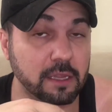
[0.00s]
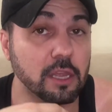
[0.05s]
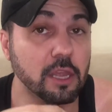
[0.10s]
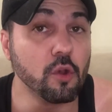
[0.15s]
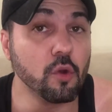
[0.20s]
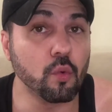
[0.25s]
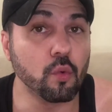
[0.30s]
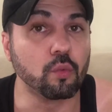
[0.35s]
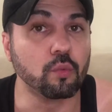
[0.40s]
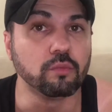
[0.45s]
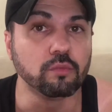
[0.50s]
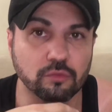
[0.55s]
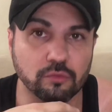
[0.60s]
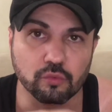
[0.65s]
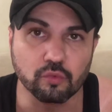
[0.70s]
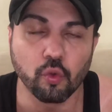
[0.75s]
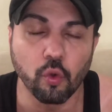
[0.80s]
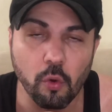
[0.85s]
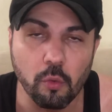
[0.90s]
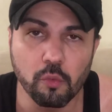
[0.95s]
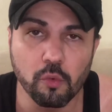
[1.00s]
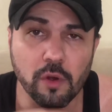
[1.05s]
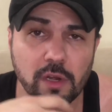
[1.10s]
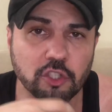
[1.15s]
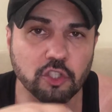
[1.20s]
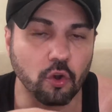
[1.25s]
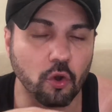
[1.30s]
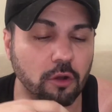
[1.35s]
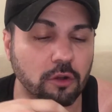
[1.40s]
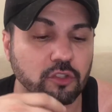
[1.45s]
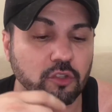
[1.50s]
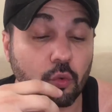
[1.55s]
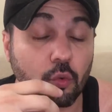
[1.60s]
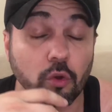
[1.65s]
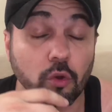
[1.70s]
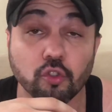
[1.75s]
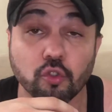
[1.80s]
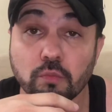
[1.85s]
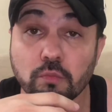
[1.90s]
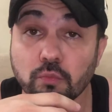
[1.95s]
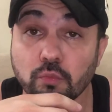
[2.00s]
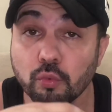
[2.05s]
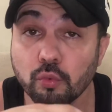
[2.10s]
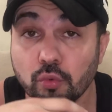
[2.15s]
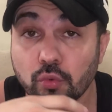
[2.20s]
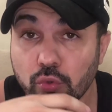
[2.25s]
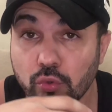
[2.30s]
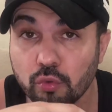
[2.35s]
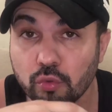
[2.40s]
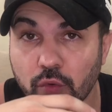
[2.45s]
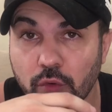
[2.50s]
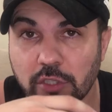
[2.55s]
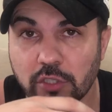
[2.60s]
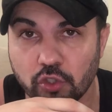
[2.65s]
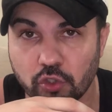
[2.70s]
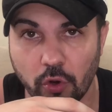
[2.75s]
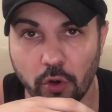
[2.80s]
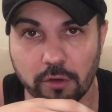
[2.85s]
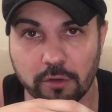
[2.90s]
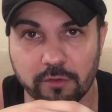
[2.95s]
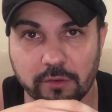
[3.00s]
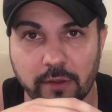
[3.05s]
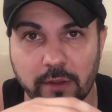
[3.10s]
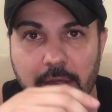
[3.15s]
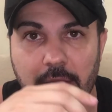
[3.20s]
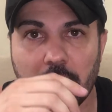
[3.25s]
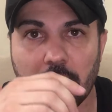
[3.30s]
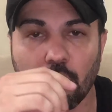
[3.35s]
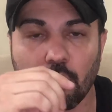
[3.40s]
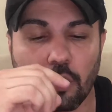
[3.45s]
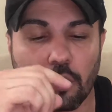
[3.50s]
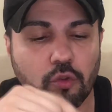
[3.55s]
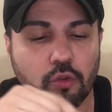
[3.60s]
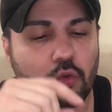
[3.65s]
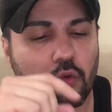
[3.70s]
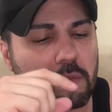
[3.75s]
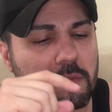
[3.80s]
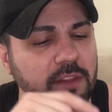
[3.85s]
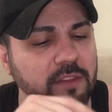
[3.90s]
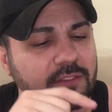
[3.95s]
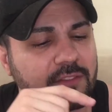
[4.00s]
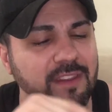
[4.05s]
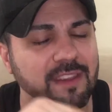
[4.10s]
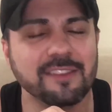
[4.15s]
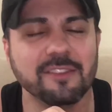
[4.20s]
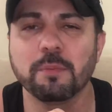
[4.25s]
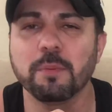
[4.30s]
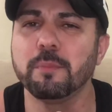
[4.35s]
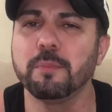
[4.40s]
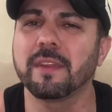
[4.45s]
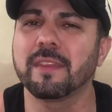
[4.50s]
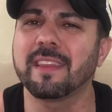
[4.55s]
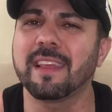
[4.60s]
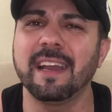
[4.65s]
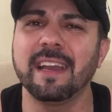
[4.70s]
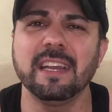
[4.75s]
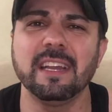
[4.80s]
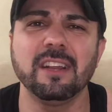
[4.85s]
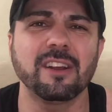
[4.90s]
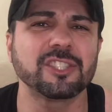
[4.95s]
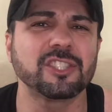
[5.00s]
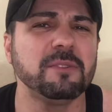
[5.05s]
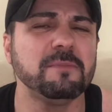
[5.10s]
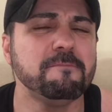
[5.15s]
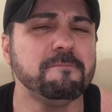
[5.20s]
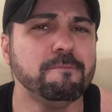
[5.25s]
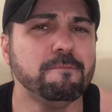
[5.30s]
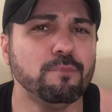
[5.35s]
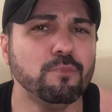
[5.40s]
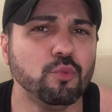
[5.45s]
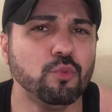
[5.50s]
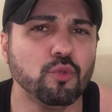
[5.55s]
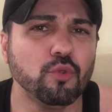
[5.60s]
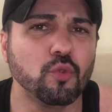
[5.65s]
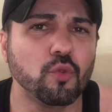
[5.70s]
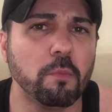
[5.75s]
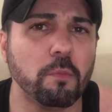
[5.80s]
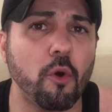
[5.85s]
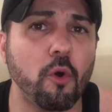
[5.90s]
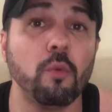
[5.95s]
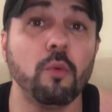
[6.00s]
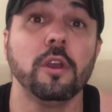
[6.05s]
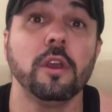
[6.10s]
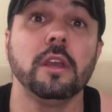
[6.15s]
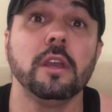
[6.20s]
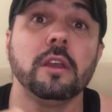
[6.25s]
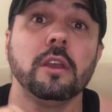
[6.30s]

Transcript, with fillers: Eu tomo antioxidante eu gosto muito antioxidante Quando comecei a experimentar ele, eu achei muito bom.